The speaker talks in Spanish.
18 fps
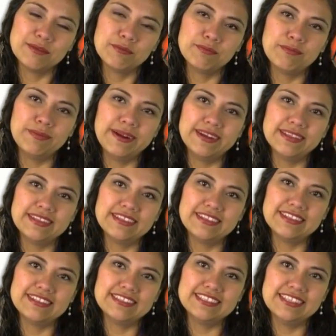
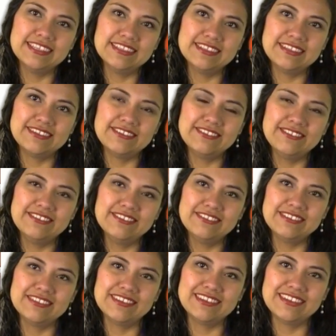Parte del centro
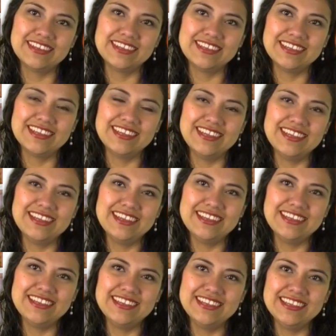
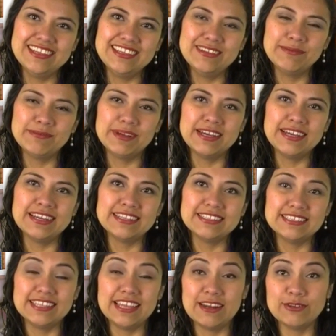y va
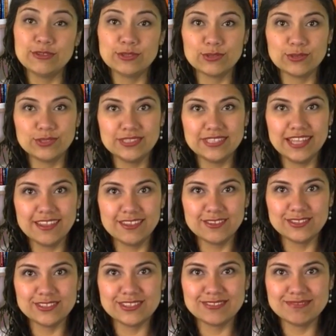hacia los
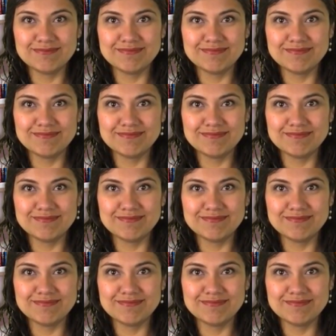costados